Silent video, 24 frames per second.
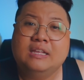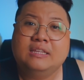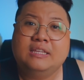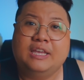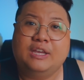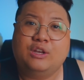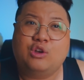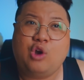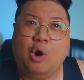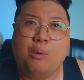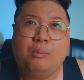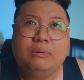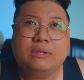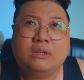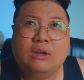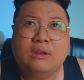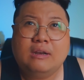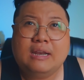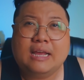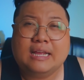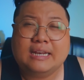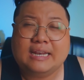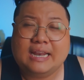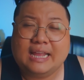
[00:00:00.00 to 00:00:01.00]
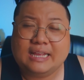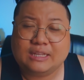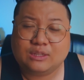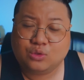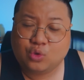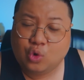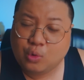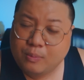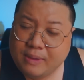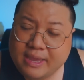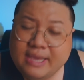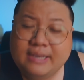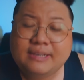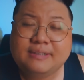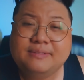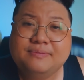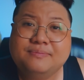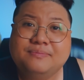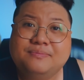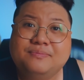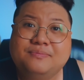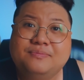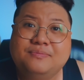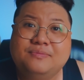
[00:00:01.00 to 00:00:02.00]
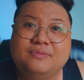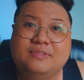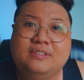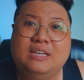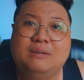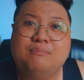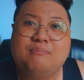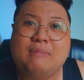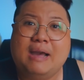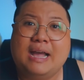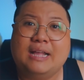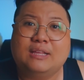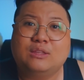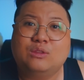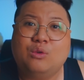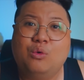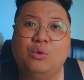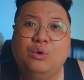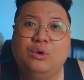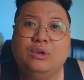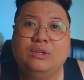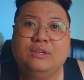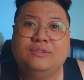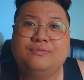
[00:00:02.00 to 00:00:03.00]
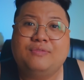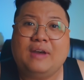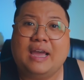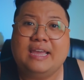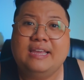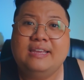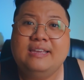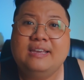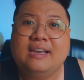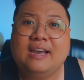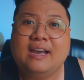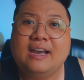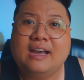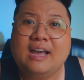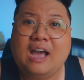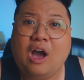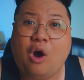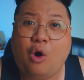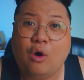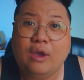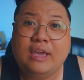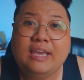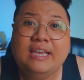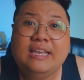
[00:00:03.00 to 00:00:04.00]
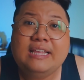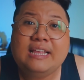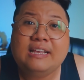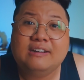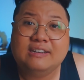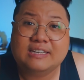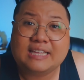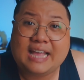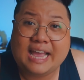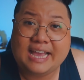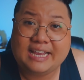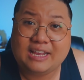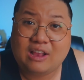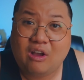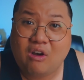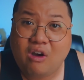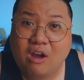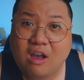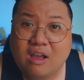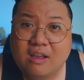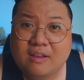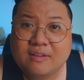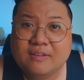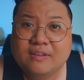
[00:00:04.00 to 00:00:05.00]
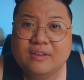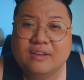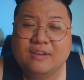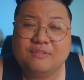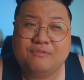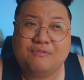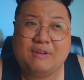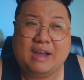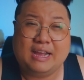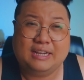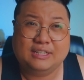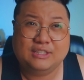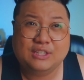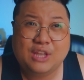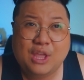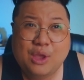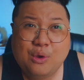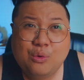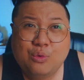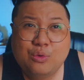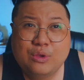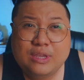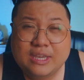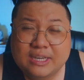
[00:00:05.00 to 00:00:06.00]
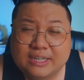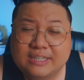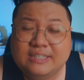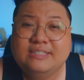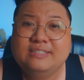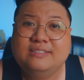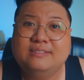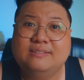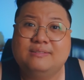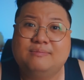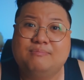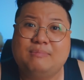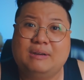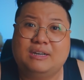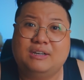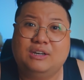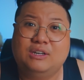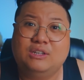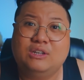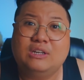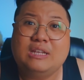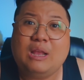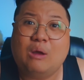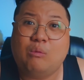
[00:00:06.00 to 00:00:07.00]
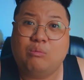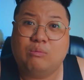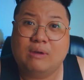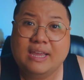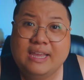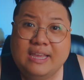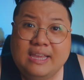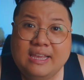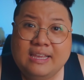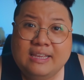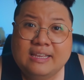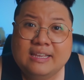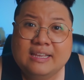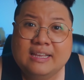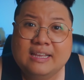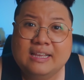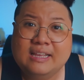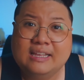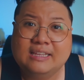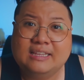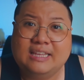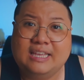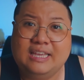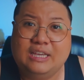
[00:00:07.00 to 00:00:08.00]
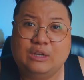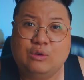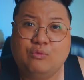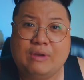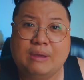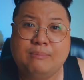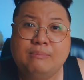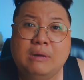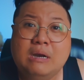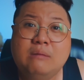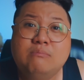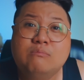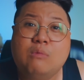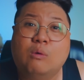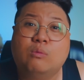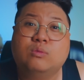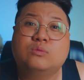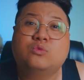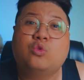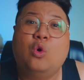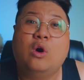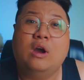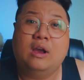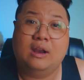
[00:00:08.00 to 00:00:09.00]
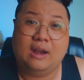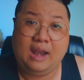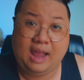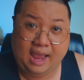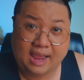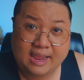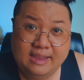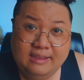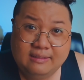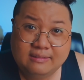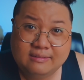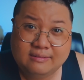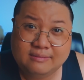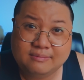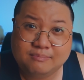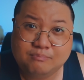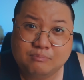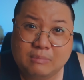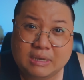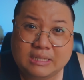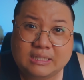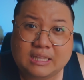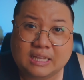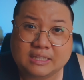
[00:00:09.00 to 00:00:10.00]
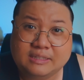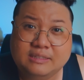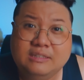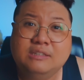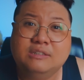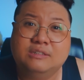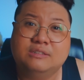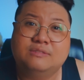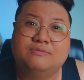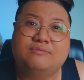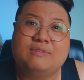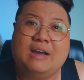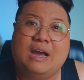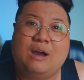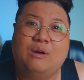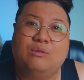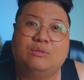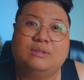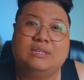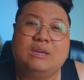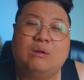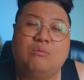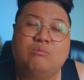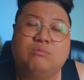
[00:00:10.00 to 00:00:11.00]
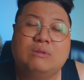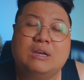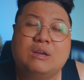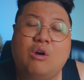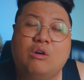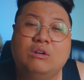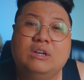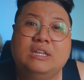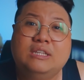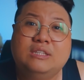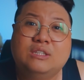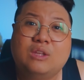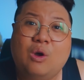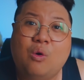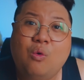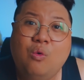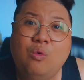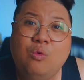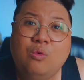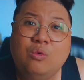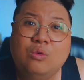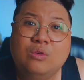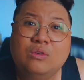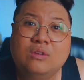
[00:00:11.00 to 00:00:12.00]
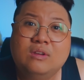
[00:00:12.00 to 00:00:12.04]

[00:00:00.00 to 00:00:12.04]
thì cô mới nói là là tôi biết nhưng mà tôi phải à, hỏi ý người thầy đó và nếu như mà người đó đồng ý thì cũng phải mất một tuần lễ mới thỉnh được vào trong cái con linh thú